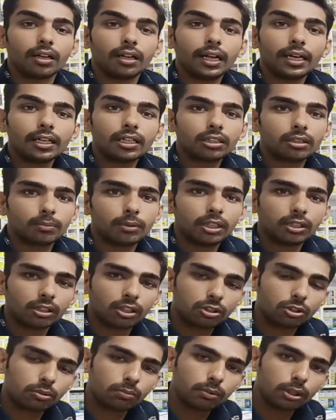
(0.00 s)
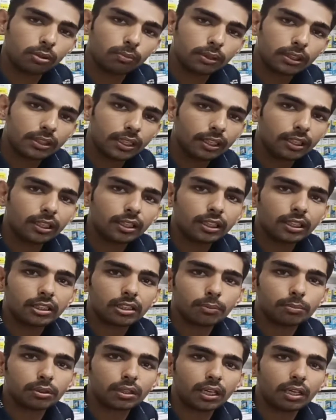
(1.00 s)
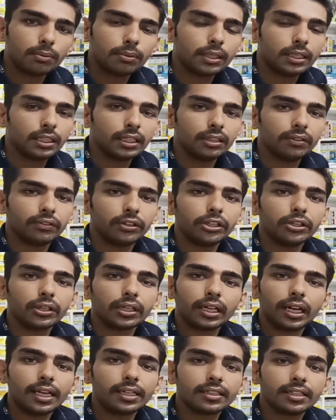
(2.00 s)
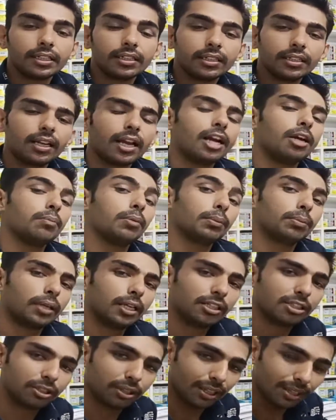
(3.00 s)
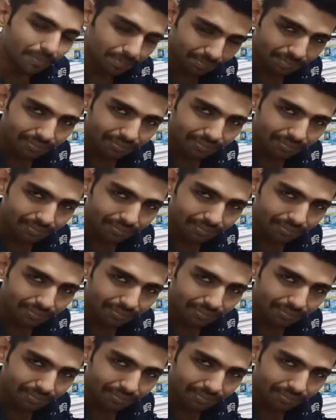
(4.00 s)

లేటెస్ట్ అప్డేట్ కోసం మీరు మన ఛానల్కి సబ్స్క్రైబ్ చేయండి వీడియోకి లైక్ చేయండి అండ్ మీ ఫ్రెండ్స్ కూడా